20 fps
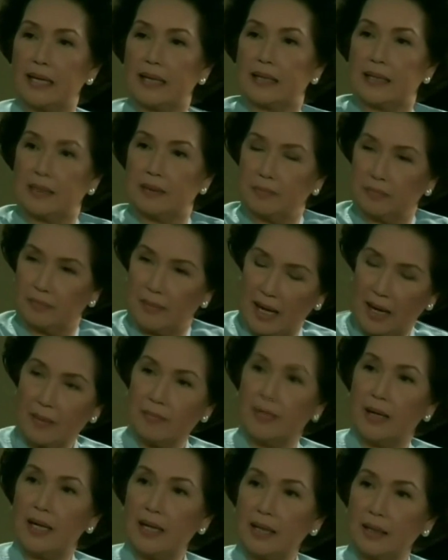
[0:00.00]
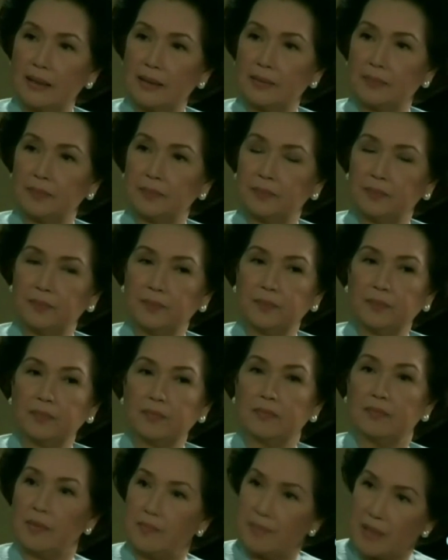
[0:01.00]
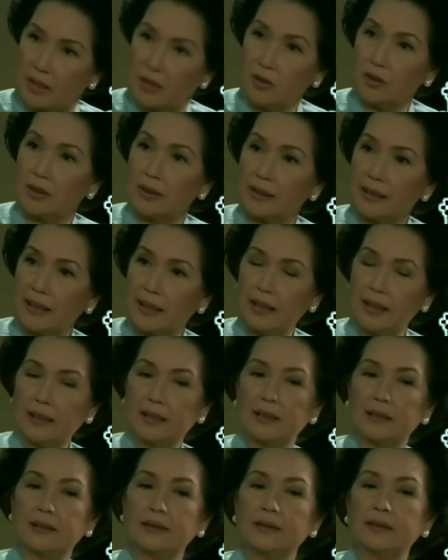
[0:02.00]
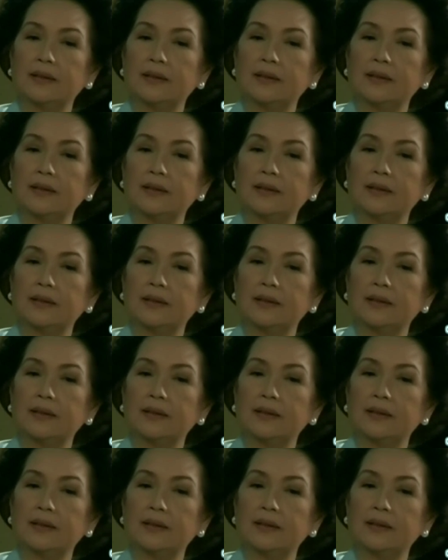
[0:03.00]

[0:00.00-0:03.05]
malaking mama, may bigote.